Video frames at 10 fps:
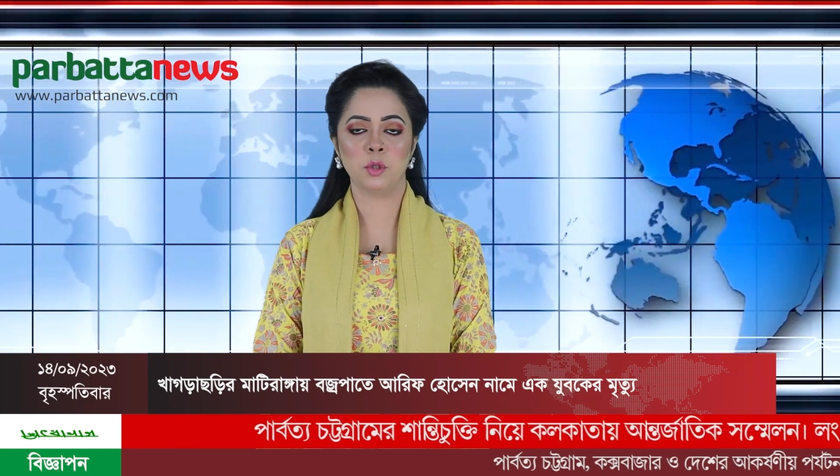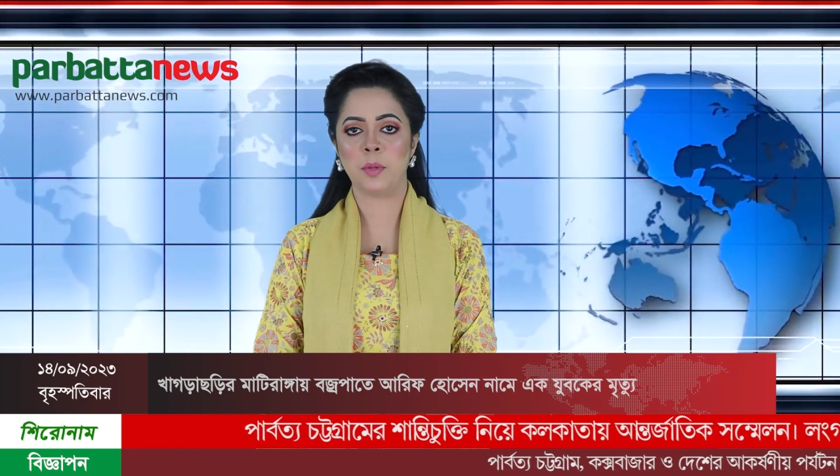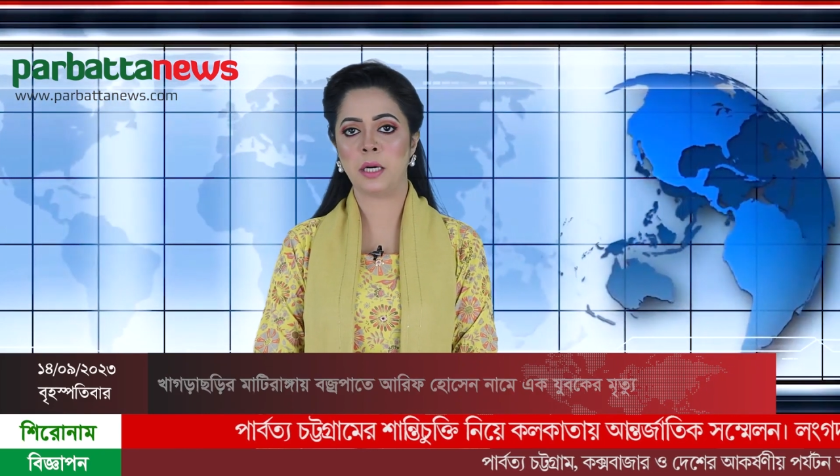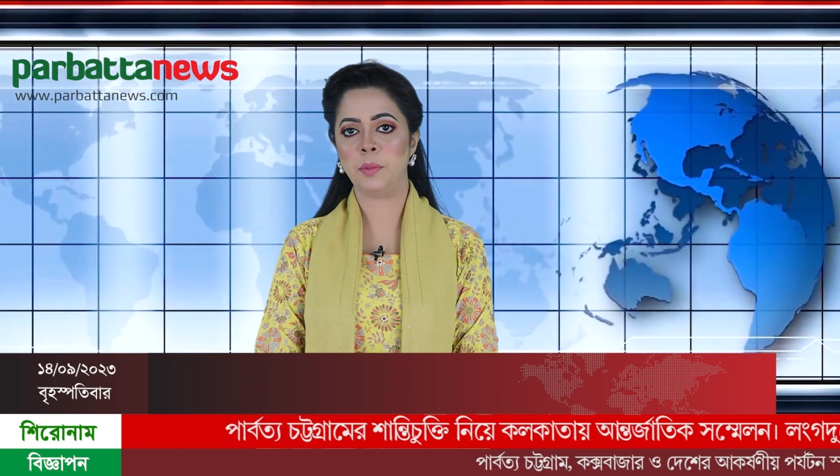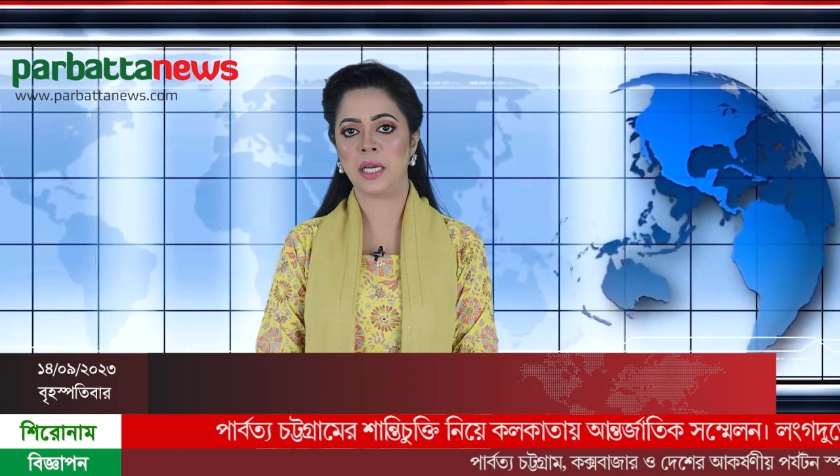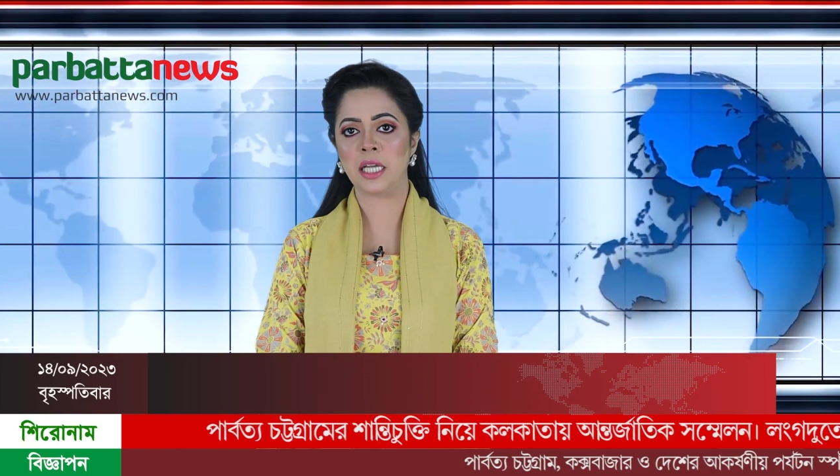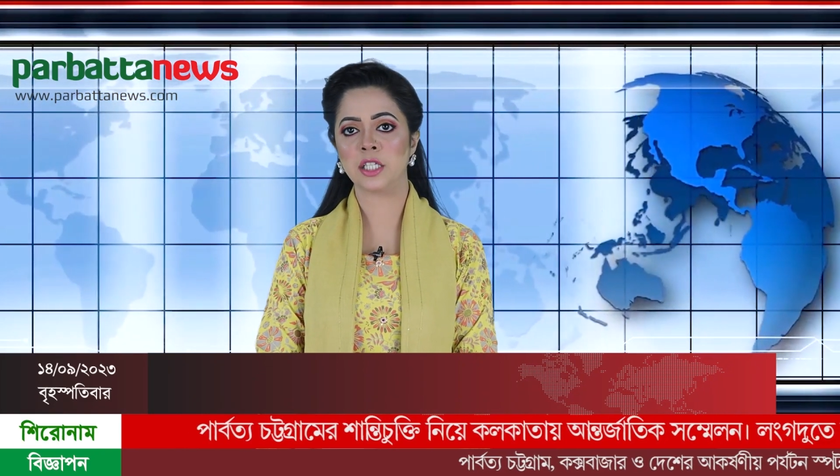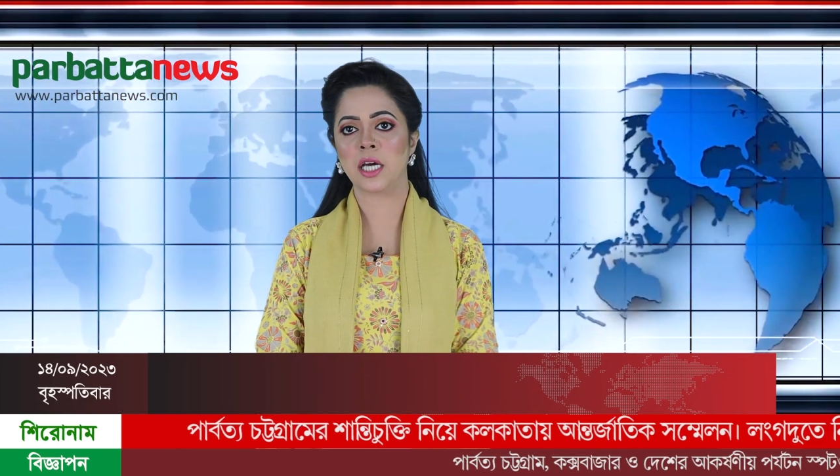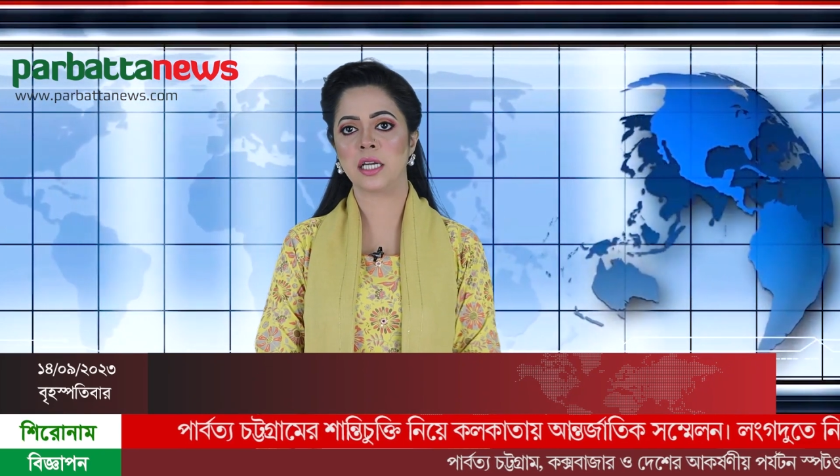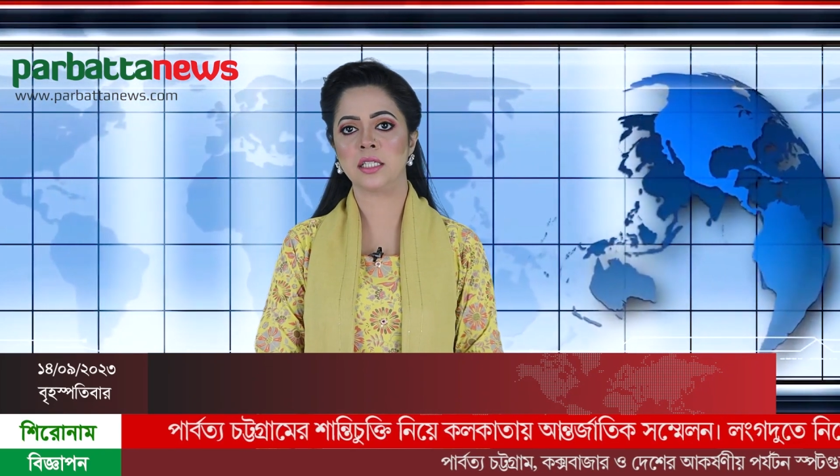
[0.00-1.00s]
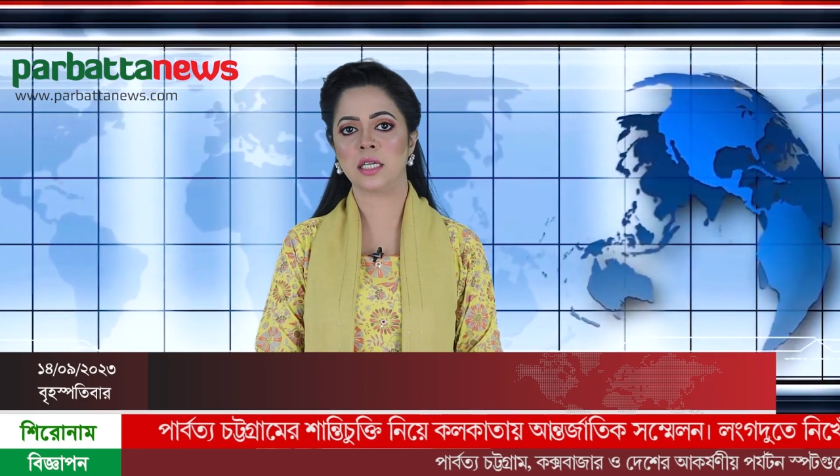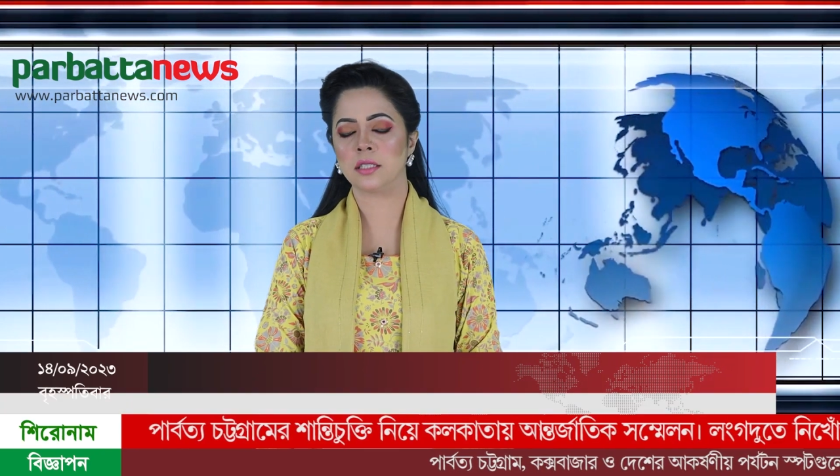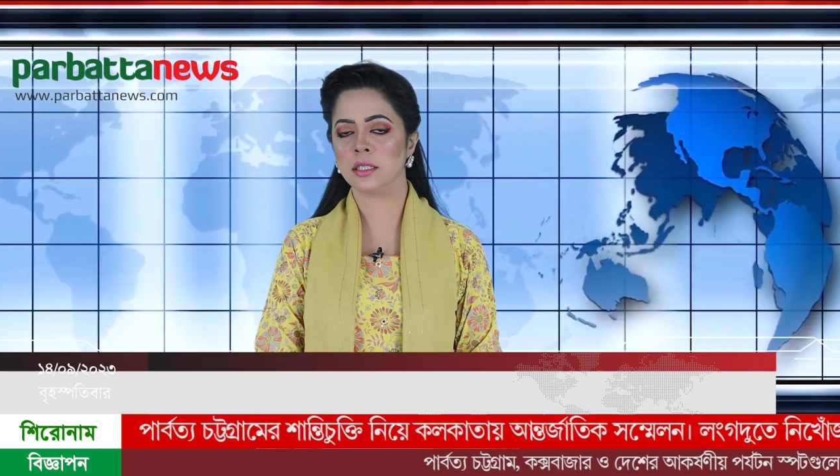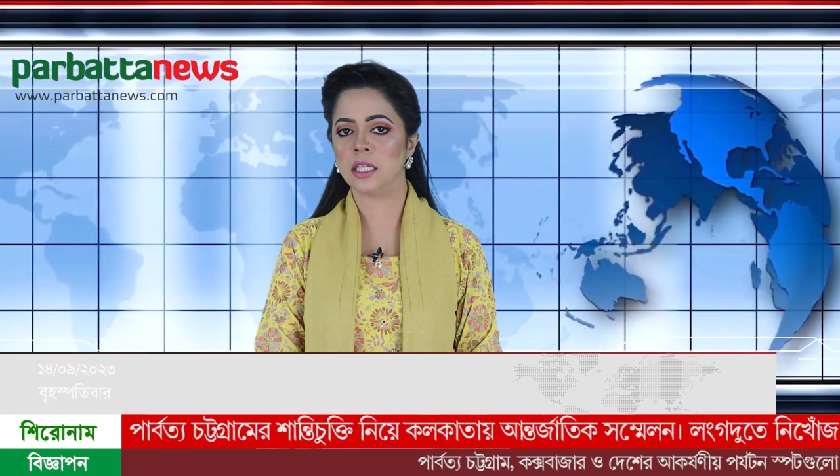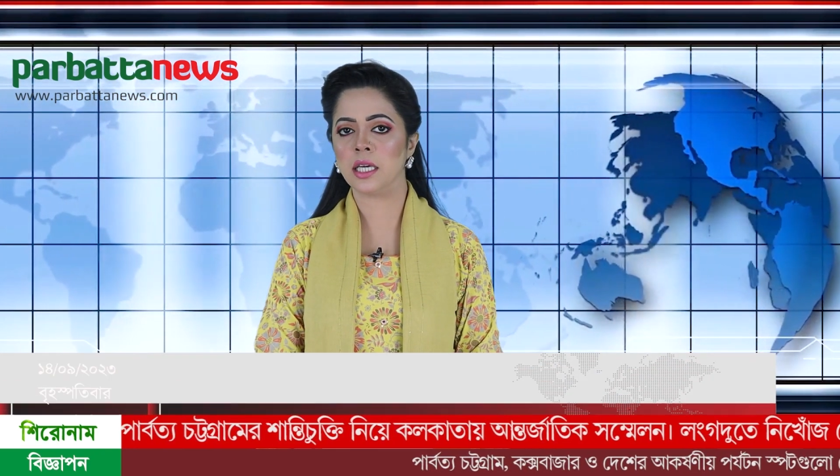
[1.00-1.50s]
বুধবার বিকেল সাড়ে
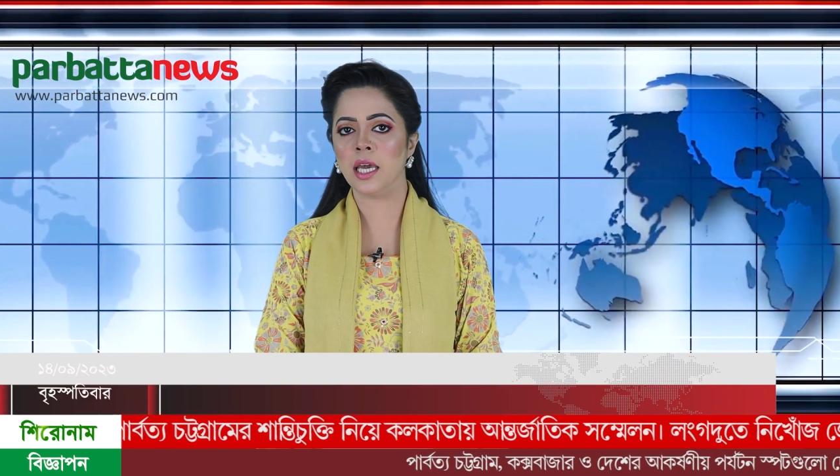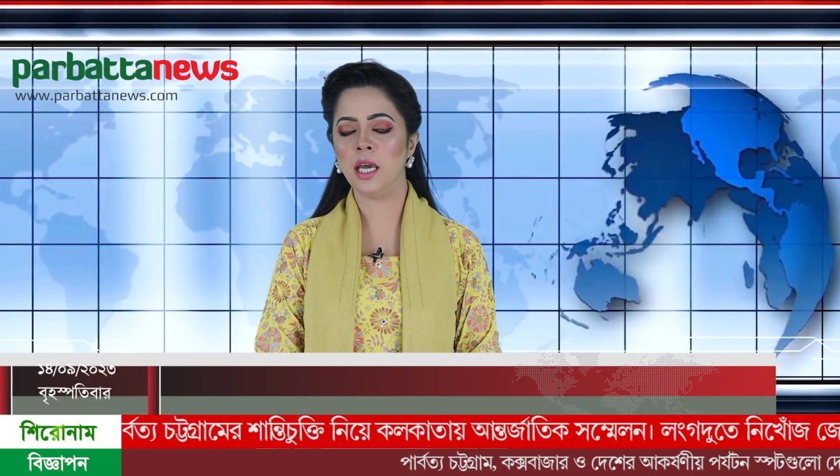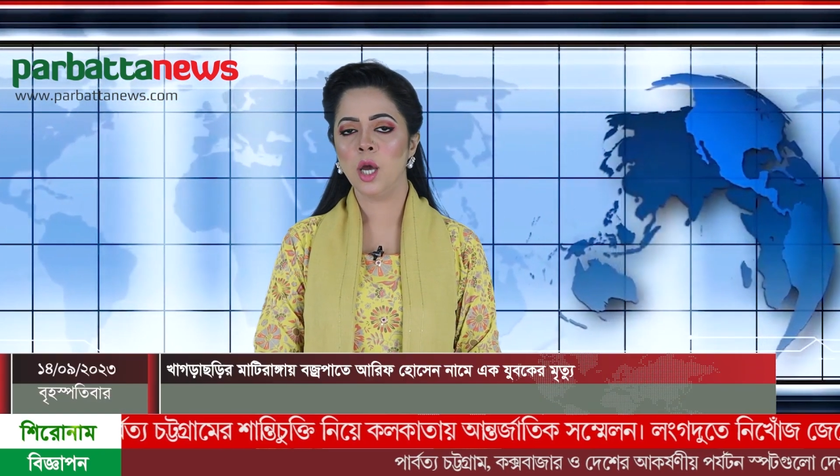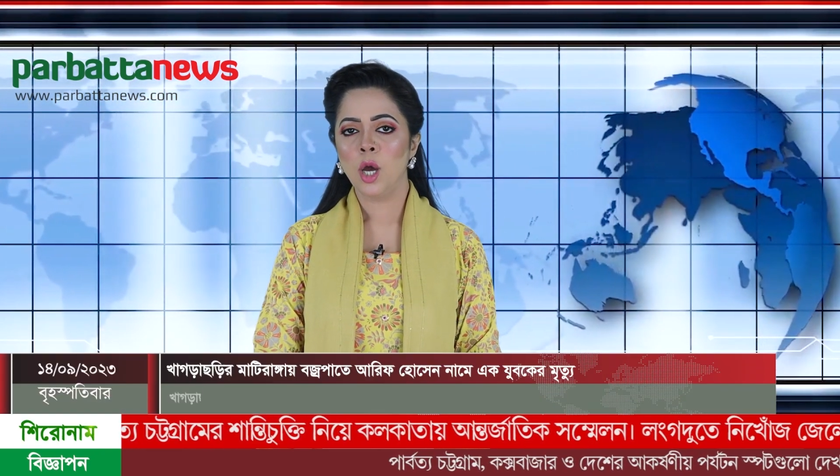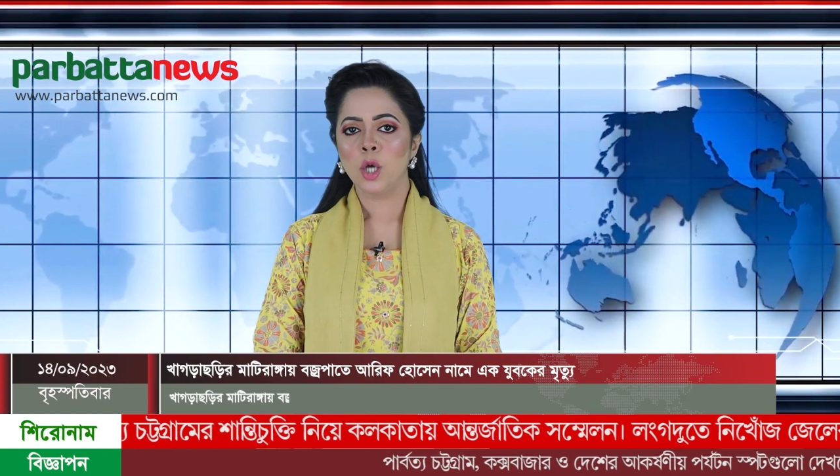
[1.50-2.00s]
চারটার দিকে